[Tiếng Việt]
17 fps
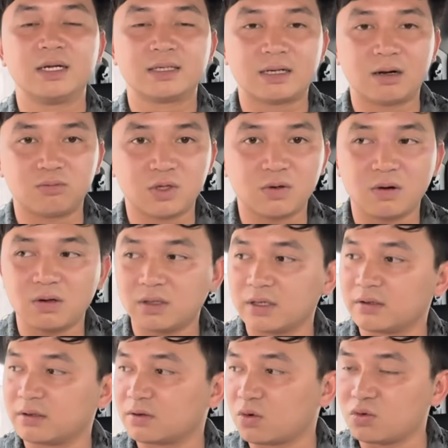cộng theo đó
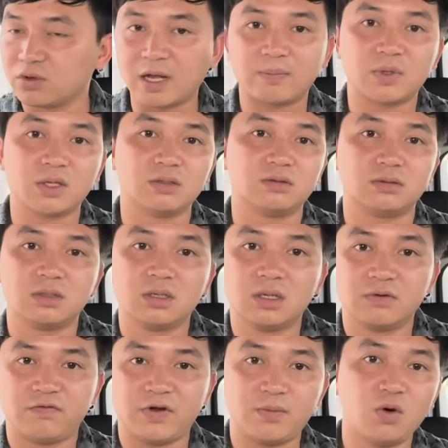tiền thu nhập từ
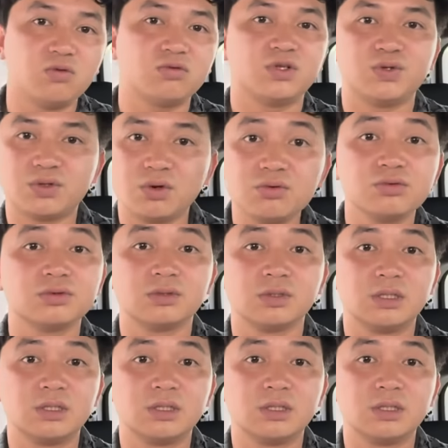Facebook, YouTube